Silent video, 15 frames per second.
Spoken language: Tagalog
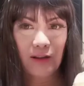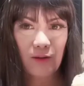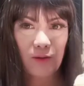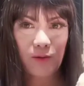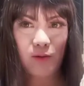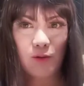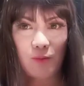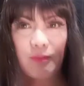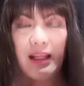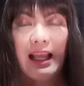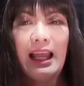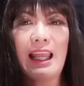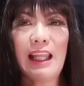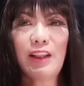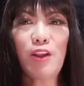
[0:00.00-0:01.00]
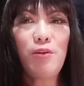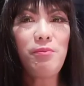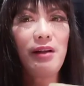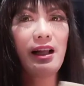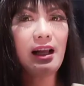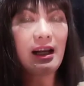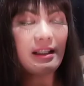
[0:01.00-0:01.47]
Ito. Ito
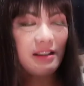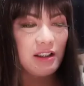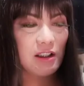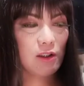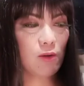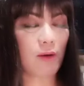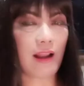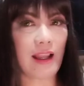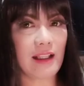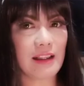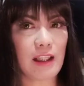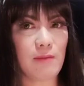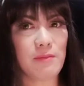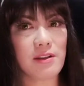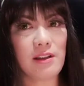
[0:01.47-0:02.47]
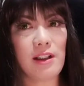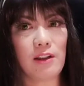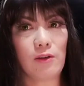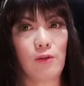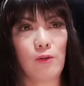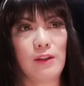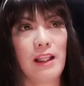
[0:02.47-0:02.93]
mga kasis, tong items na
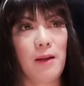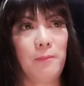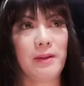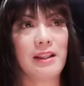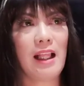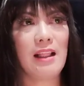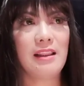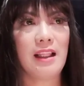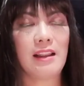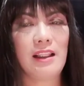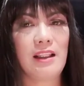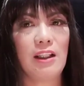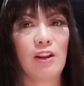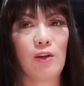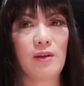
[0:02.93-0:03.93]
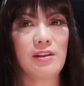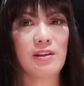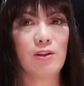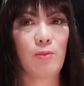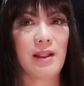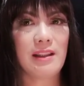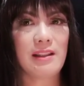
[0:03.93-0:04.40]
to, dapat ang dating nito is
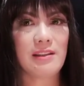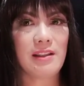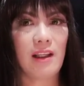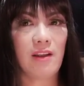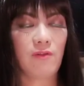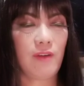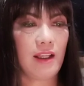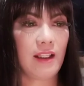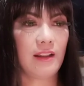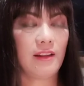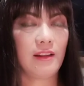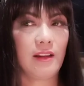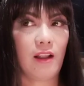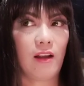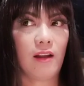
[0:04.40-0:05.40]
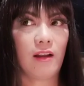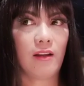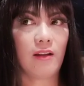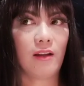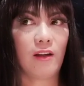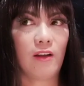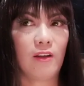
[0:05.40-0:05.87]
27.
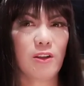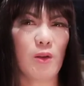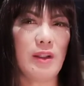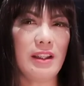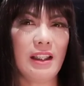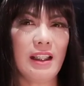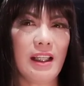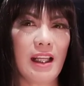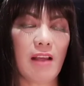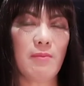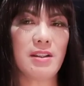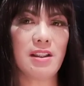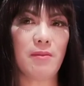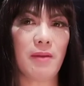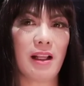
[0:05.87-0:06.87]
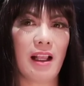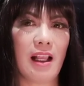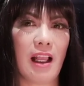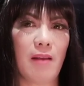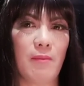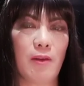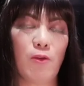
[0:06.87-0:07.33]
So, hindi na namin siya
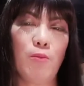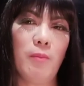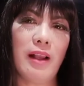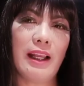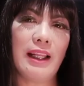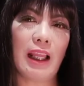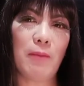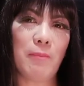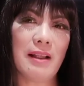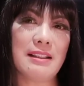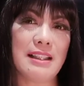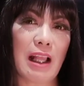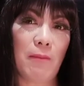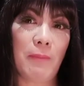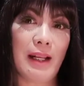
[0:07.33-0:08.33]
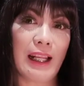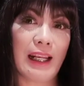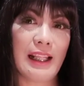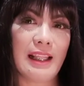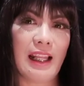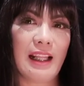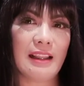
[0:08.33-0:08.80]
magagamit. Kumbaga,
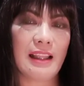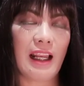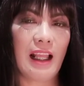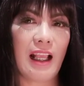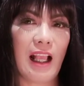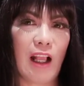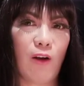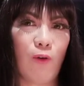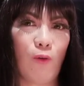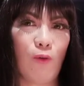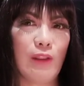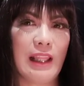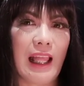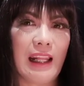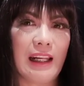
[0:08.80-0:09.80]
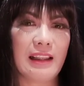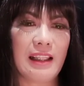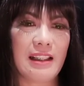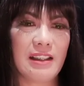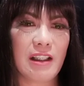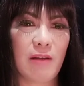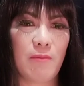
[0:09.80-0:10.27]
nakipagsapalaran na lang talaga ako kung
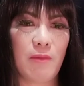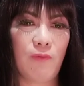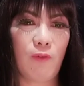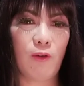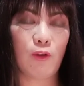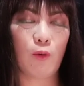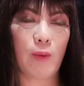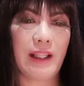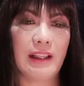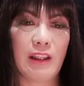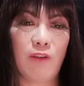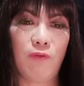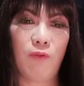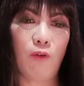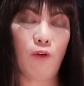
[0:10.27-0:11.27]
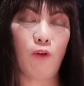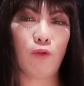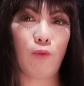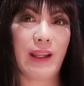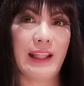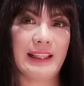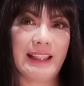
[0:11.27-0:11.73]
darating siya before 24 o
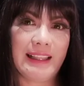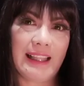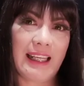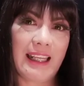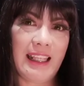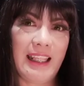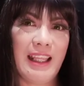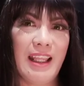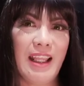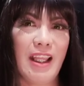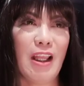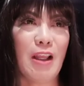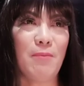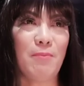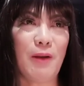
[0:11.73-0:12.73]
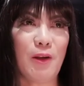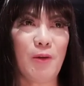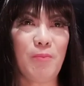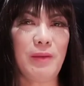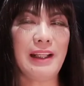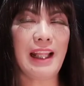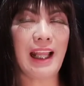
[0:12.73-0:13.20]
23. Pero
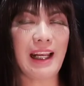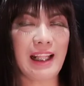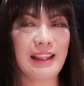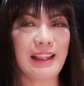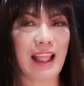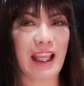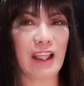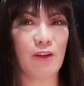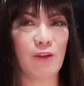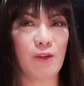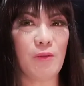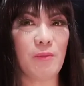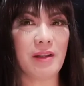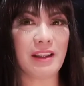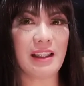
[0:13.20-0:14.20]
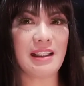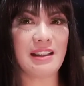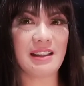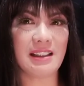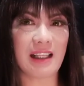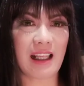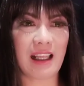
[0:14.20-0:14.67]
pinalad tayo, dumating
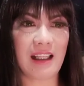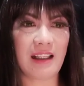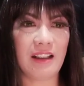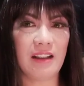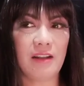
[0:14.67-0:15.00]
siya